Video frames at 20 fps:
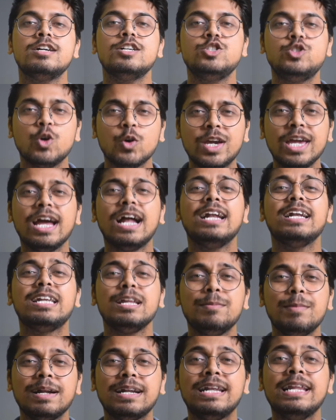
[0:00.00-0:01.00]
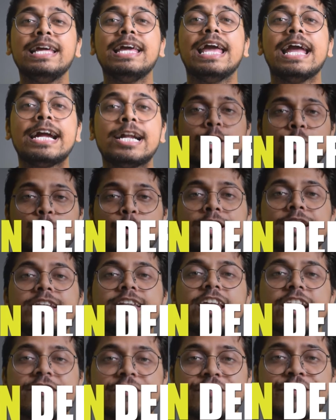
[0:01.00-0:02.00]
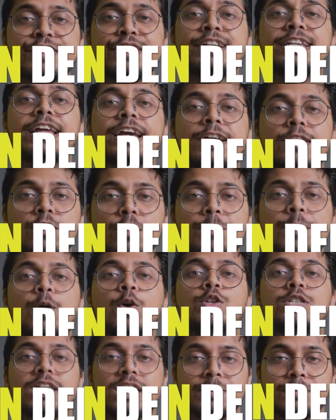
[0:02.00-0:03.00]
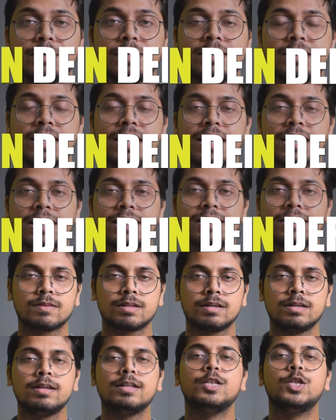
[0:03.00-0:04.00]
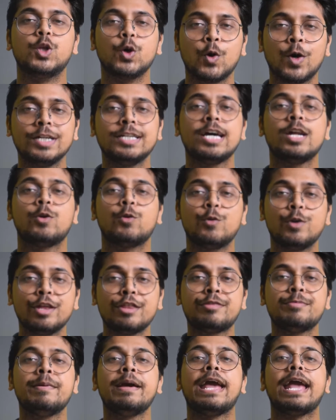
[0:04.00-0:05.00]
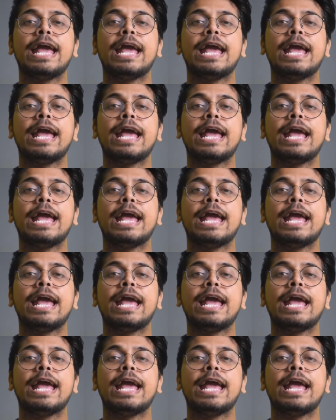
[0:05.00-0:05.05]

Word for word: जो कि अल्टीमेटली एक ट्विन डेफिसिट इकोनॉमी को जन्म देता है 2019 में